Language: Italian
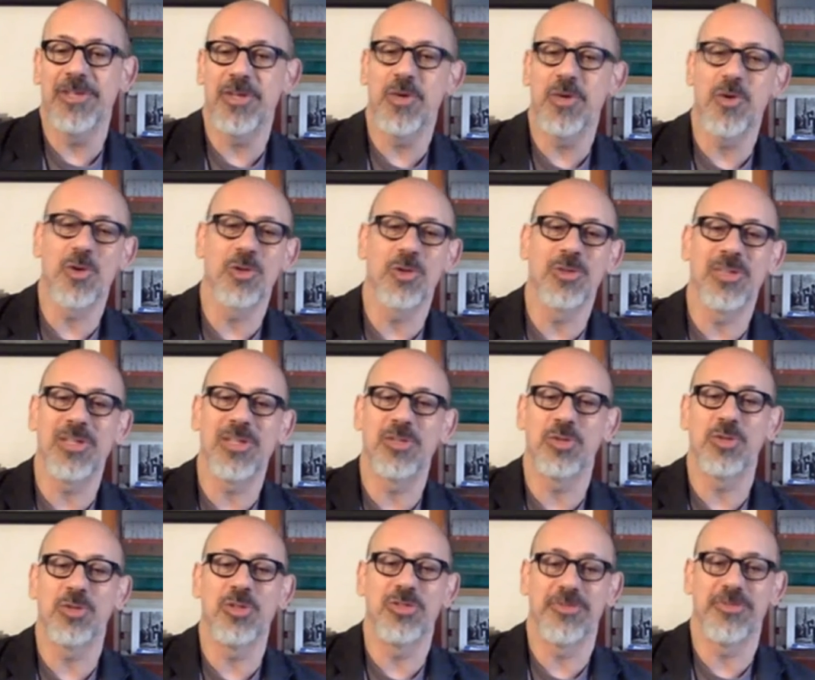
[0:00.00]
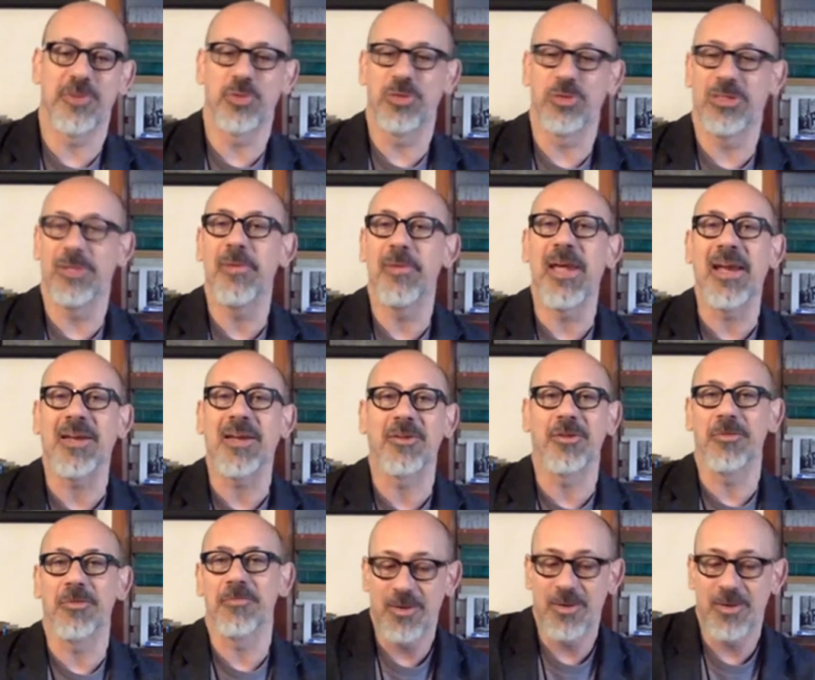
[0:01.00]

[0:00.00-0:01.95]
c'è un contesto di sfruttamento